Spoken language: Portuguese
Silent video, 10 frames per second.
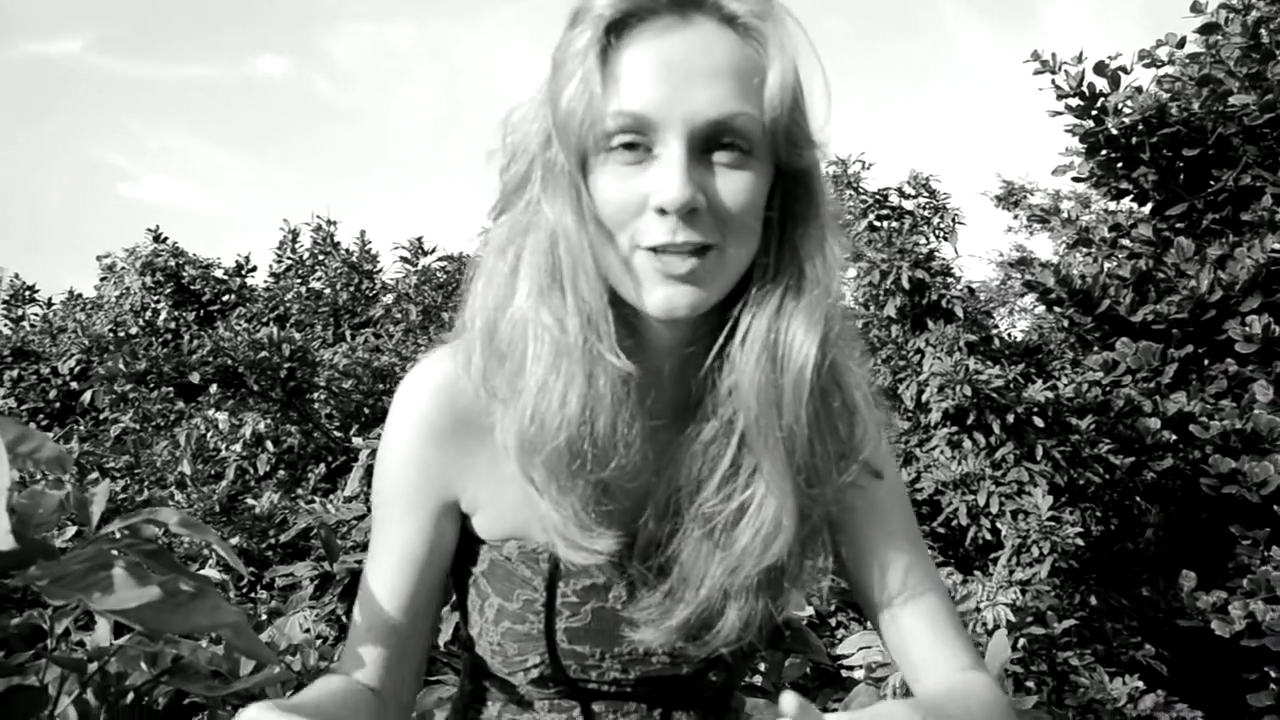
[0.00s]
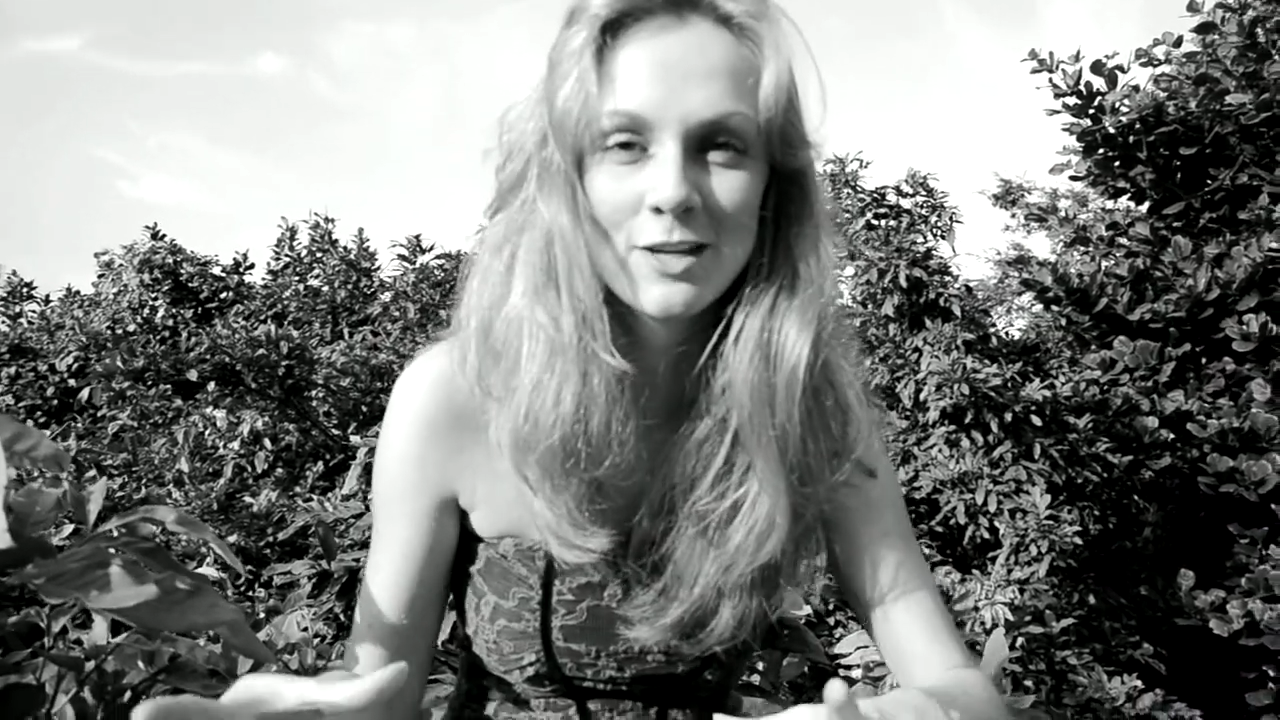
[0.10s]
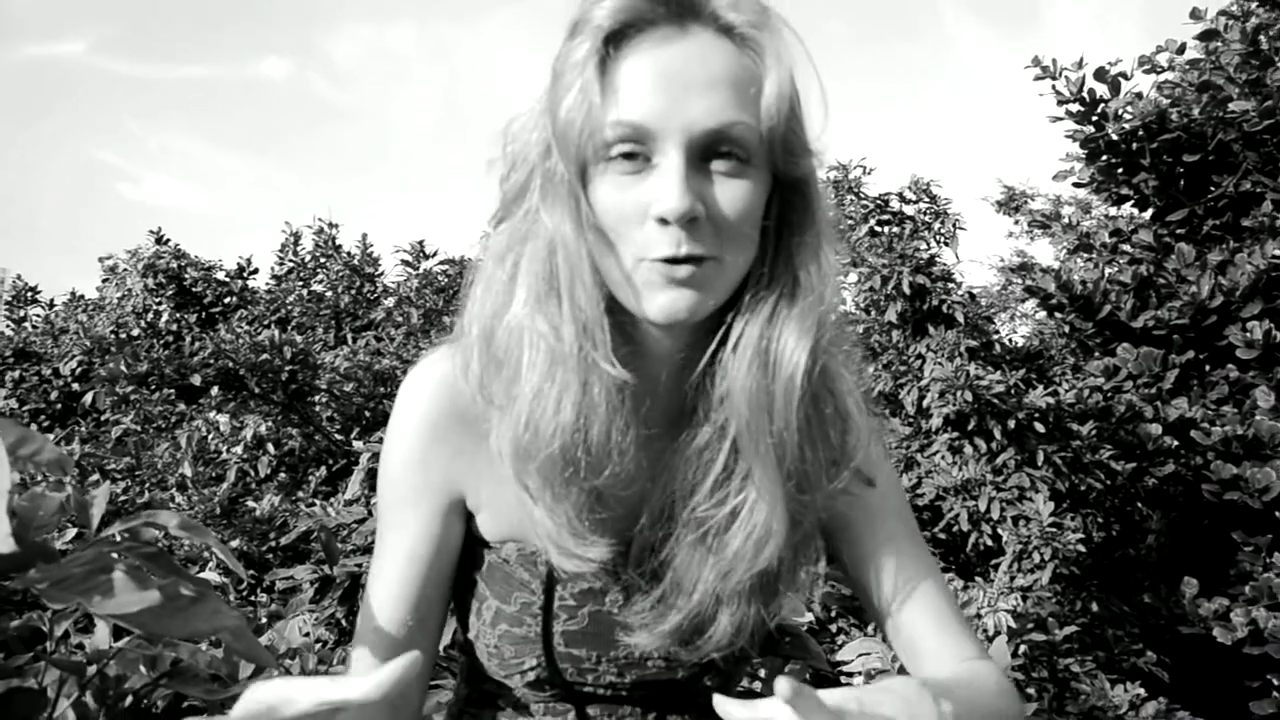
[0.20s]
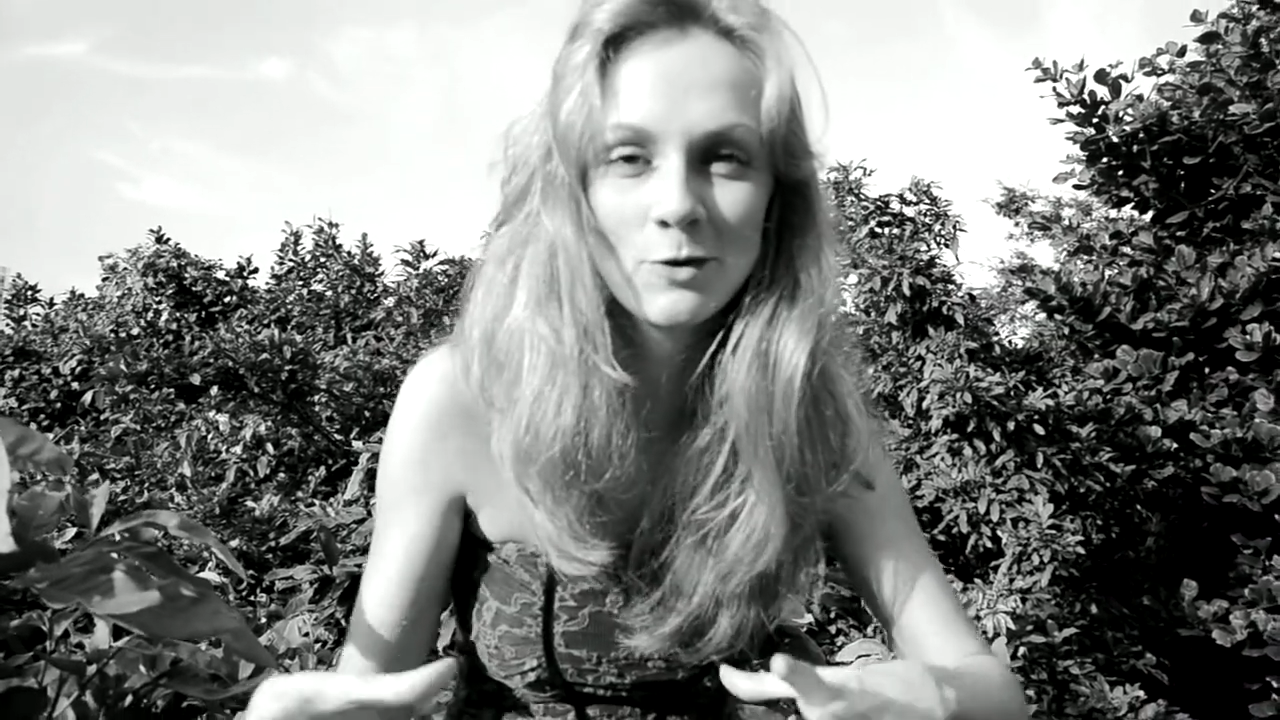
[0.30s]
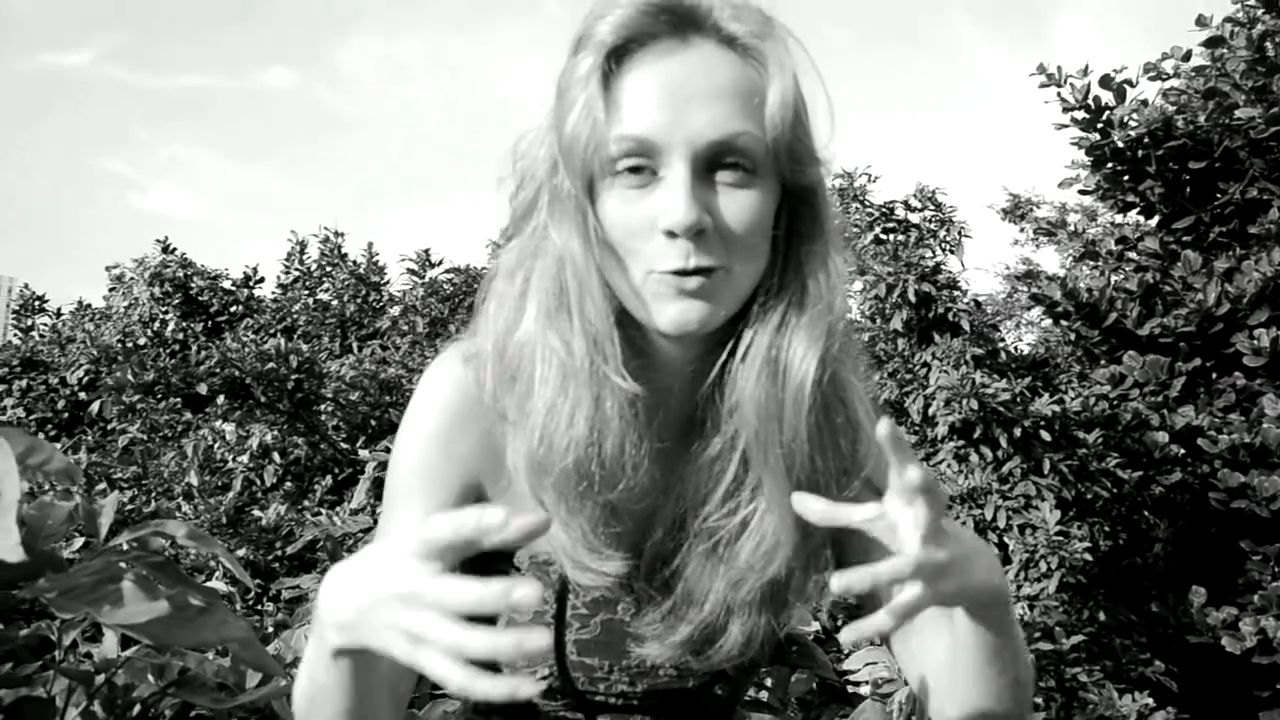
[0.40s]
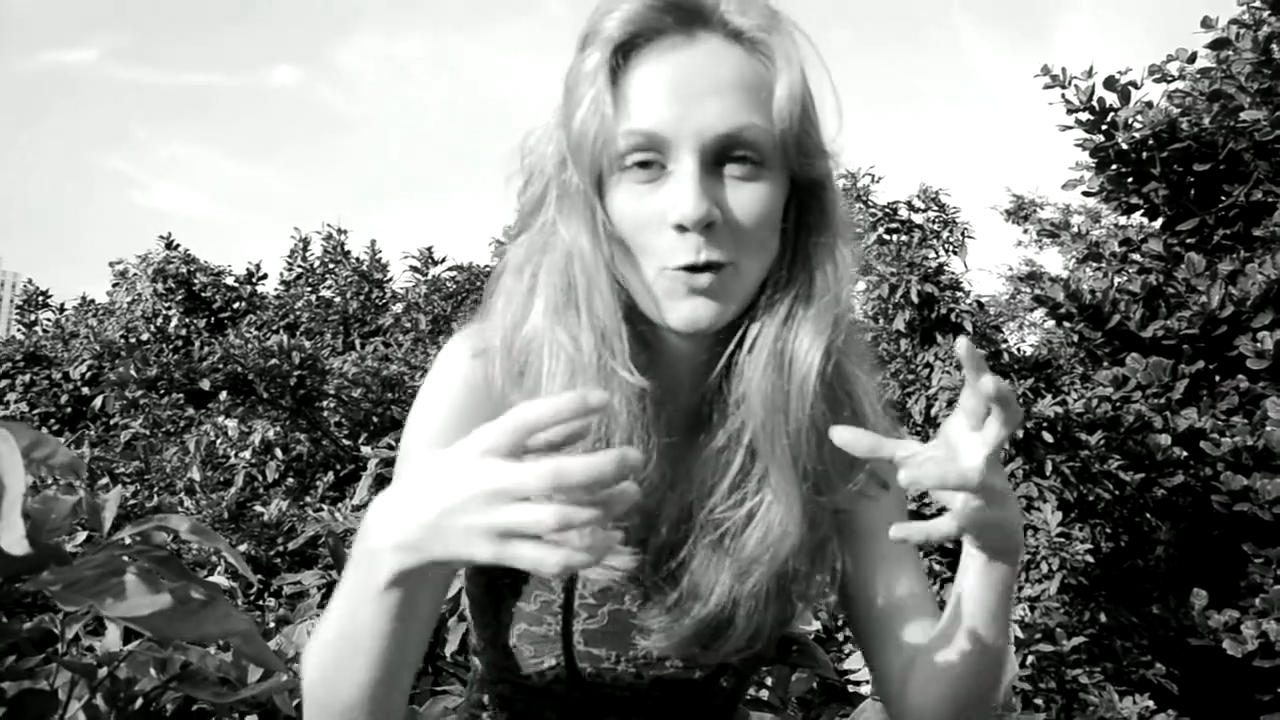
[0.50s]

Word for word: que quando